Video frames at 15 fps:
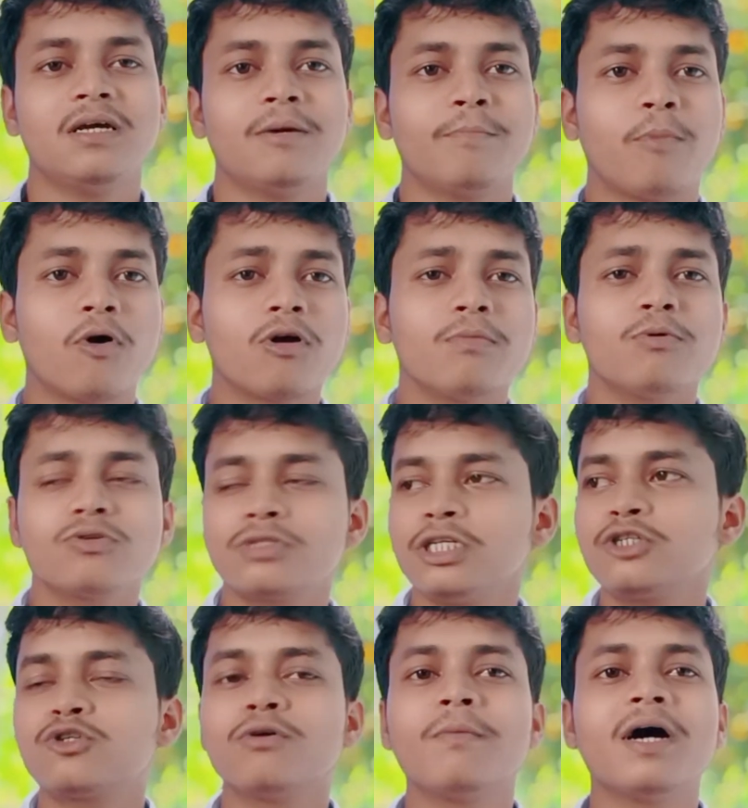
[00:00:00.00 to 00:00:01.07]
পরবর্তী
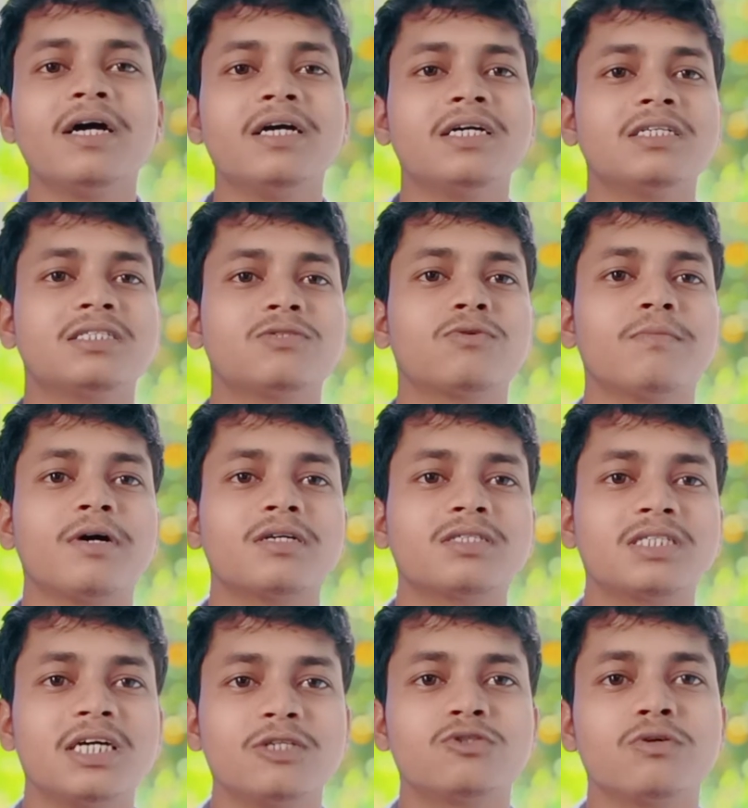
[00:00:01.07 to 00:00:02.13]
সময়ে তোমার
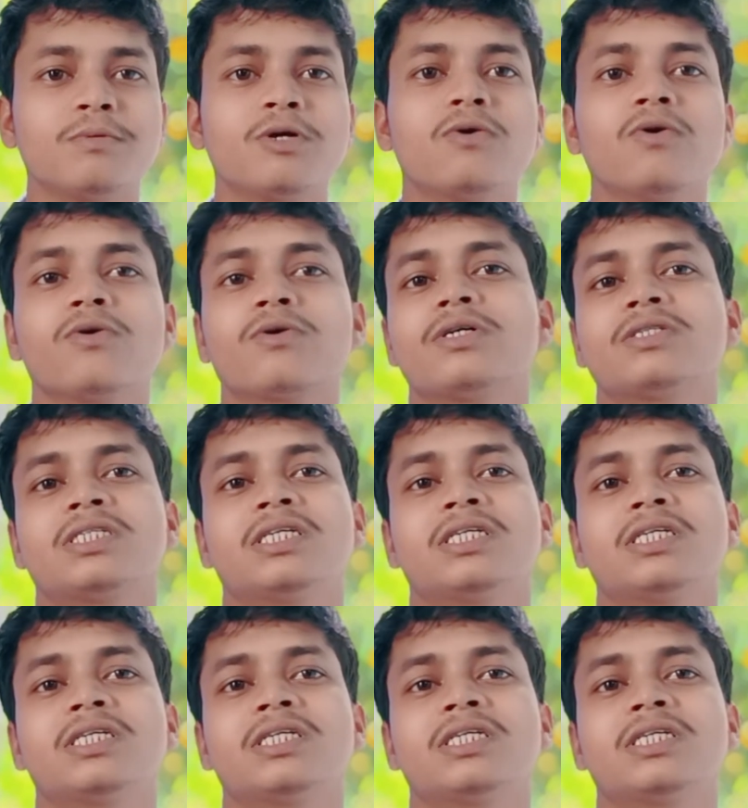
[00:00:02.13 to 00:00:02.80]
সেই ছবিগুলোকে সে